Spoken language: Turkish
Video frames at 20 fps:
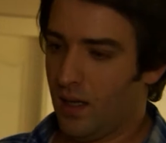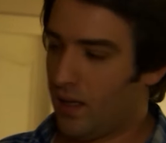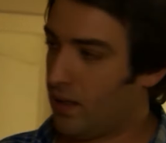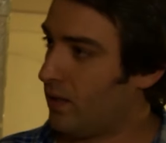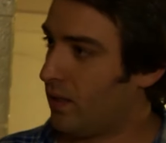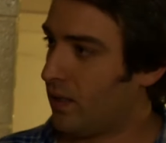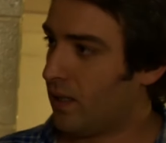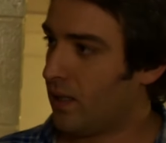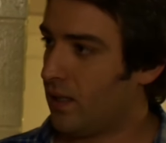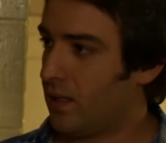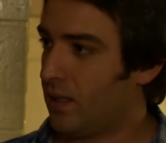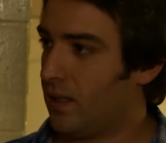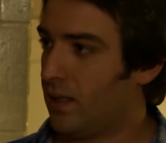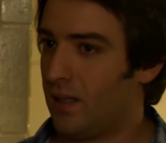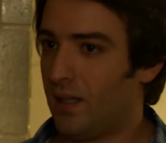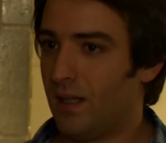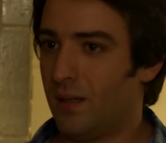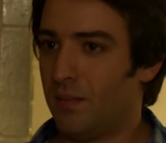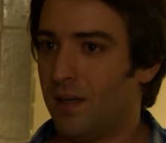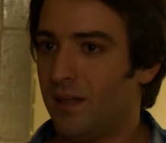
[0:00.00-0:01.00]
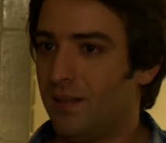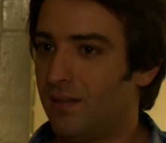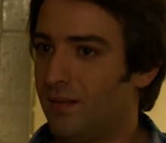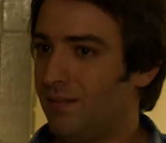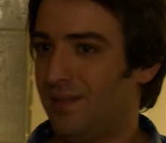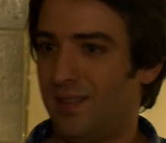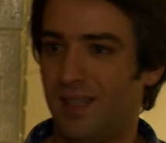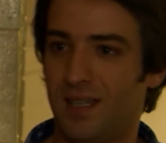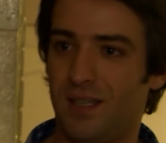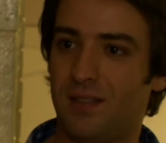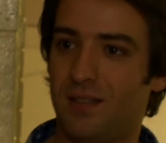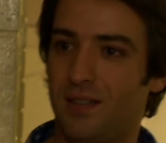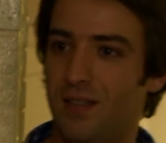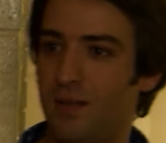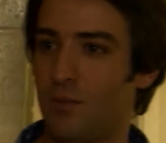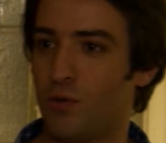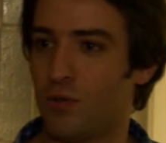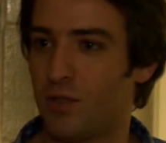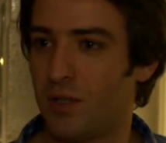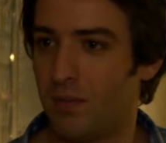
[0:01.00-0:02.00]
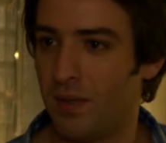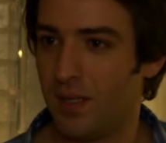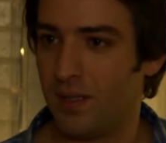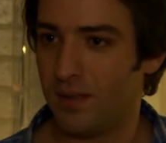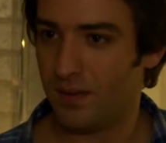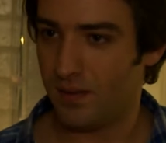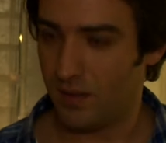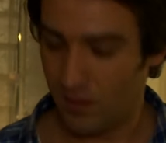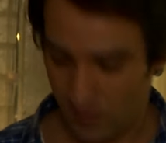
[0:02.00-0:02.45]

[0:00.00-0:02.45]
Hadi ya. E ben değiştireyim o zaman.